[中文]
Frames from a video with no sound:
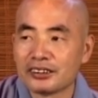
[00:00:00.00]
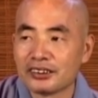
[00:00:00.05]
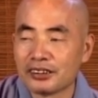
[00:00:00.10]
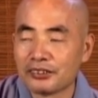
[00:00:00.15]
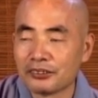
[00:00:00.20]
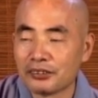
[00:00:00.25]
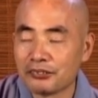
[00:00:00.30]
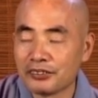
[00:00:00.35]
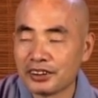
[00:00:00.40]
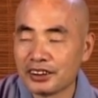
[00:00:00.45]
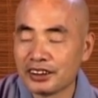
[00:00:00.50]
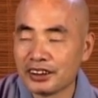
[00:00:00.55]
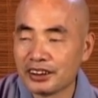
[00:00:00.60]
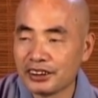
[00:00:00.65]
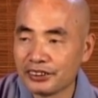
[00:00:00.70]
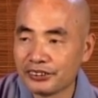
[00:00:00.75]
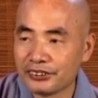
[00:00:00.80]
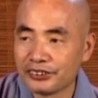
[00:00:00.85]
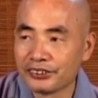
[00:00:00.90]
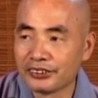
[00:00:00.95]
我们的
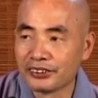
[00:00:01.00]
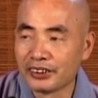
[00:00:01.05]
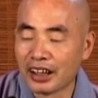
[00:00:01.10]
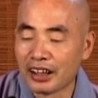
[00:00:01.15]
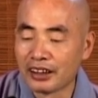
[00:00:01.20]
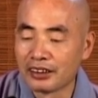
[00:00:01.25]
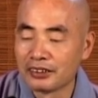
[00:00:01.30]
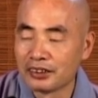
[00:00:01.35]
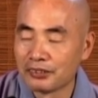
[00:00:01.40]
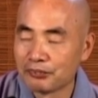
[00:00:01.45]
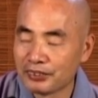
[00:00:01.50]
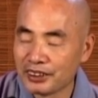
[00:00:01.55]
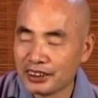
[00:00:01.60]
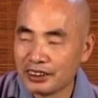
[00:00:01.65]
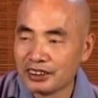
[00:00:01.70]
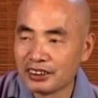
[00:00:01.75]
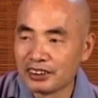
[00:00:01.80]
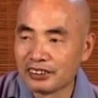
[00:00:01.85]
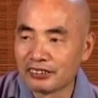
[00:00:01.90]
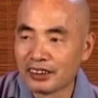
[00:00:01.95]
研究所啊，你不
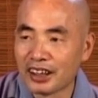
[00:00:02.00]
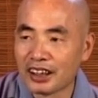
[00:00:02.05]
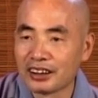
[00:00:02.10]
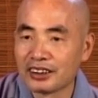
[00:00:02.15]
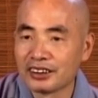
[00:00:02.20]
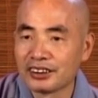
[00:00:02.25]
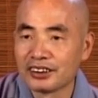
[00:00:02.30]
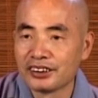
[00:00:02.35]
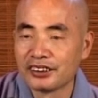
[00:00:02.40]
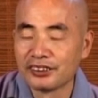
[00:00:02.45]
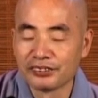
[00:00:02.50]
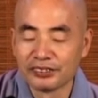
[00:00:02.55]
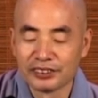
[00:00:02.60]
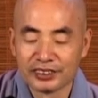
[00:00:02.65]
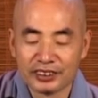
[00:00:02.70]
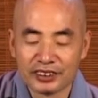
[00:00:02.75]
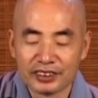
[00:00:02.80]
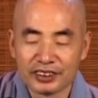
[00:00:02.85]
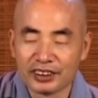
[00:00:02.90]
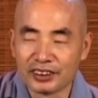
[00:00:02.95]
允许发生这种
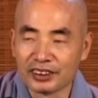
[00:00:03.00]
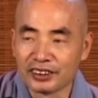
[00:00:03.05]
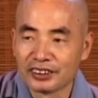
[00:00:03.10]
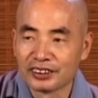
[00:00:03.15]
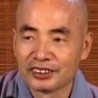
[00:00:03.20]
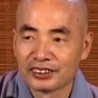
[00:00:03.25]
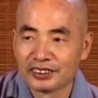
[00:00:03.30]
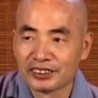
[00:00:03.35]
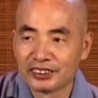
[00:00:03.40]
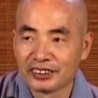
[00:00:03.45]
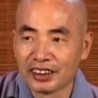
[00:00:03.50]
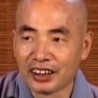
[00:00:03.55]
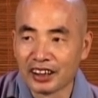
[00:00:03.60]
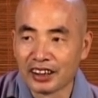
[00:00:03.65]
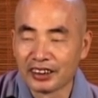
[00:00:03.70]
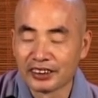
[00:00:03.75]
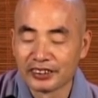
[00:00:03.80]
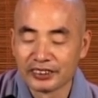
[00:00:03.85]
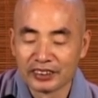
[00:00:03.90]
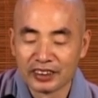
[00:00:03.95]
事情。
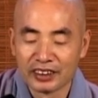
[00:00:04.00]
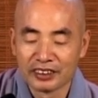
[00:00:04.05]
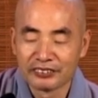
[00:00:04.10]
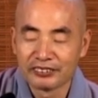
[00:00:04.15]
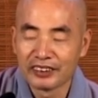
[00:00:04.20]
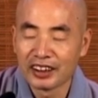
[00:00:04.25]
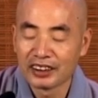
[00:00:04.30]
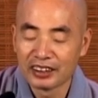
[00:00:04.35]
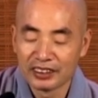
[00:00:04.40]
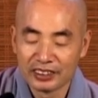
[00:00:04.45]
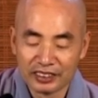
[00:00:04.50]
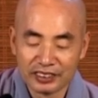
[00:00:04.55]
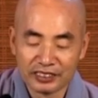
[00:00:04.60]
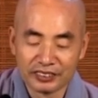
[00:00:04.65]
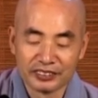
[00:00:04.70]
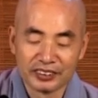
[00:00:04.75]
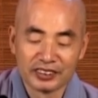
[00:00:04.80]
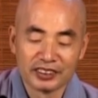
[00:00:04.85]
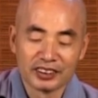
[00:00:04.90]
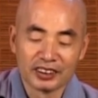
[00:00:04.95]
呃，发生这
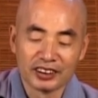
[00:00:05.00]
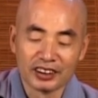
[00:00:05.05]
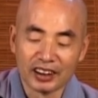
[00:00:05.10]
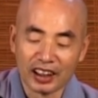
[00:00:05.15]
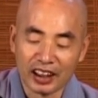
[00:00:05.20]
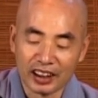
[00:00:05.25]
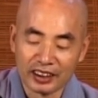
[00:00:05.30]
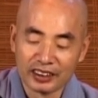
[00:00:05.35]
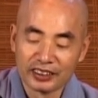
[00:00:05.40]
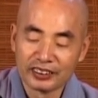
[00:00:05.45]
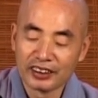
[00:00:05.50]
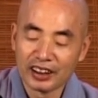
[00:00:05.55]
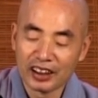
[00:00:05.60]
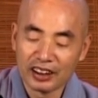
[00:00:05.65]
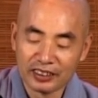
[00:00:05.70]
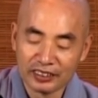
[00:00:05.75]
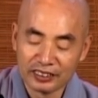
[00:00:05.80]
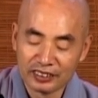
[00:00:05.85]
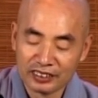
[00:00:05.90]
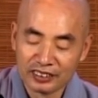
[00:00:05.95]
种事情呢，
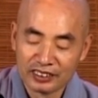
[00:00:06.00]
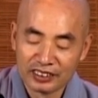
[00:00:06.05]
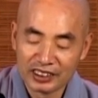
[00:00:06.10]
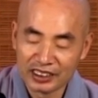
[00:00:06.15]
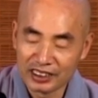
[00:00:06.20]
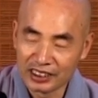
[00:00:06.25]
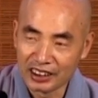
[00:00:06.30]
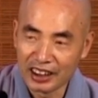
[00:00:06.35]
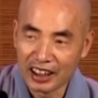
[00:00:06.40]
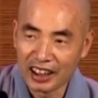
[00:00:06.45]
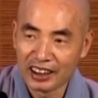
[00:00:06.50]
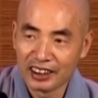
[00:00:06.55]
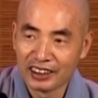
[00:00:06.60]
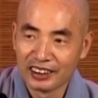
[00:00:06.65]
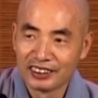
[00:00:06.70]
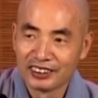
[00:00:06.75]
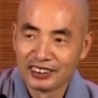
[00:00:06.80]
要起当